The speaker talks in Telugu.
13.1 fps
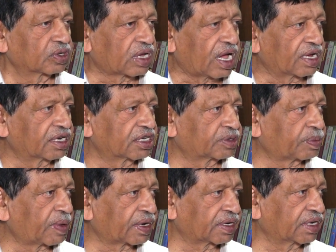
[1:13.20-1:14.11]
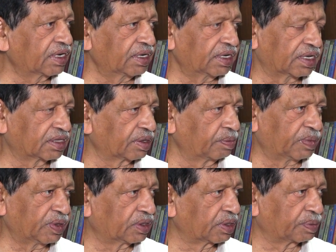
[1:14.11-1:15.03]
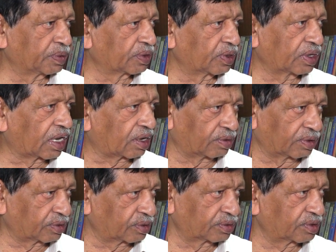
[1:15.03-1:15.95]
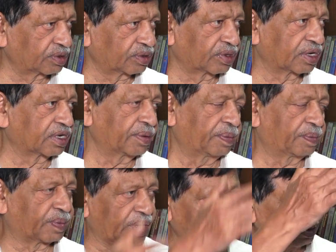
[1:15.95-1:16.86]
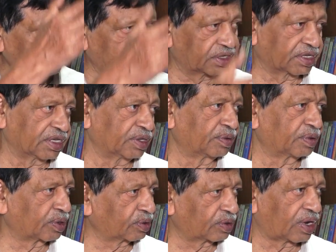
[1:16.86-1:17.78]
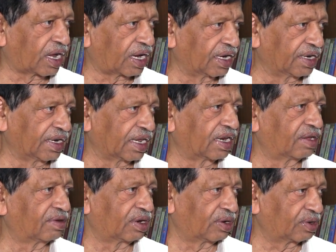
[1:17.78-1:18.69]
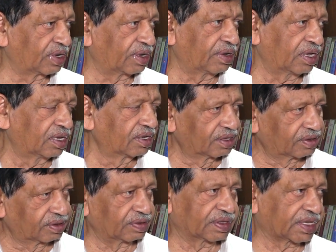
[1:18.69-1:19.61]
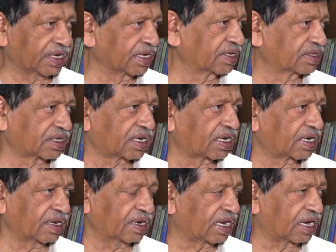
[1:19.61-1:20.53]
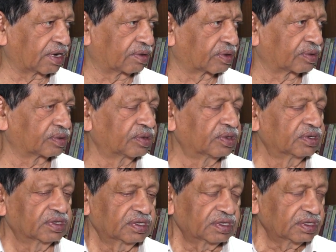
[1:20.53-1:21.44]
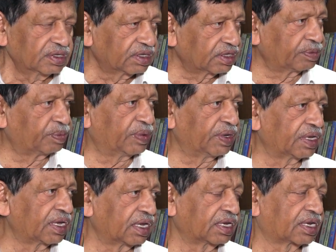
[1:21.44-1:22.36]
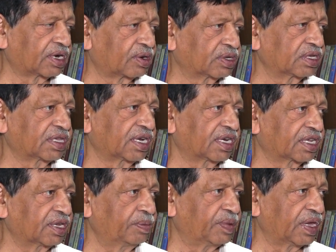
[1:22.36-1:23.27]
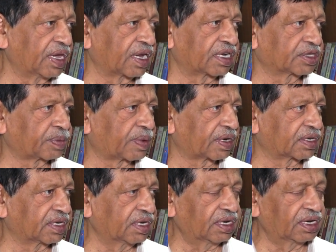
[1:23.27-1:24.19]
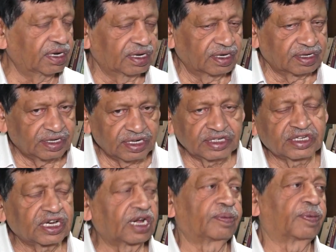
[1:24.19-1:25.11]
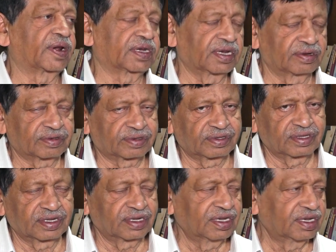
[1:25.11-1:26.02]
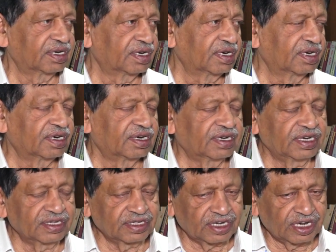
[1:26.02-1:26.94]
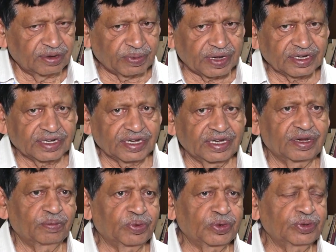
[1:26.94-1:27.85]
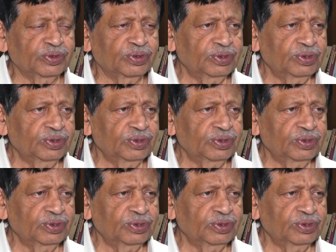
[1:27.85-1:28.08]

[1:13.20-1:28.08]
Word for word: కాంగ్రెస్ పార్టీ అయితే బీజేపీతో కలవదు ఎందుకంటే పైనుంచి కింది వరకు ఆల్ ఇండియా లెవెల్లోనే వ్యతిరేకిస్తున్నారుగా కలవరు ఇది బీఏ ఇక్కడ వచ్చే బీఆర్ఎస్ పార్టీ రీజనల్ పార్టీ అవుతుంది రీజనల్ పార్టీ అయినప్పుడు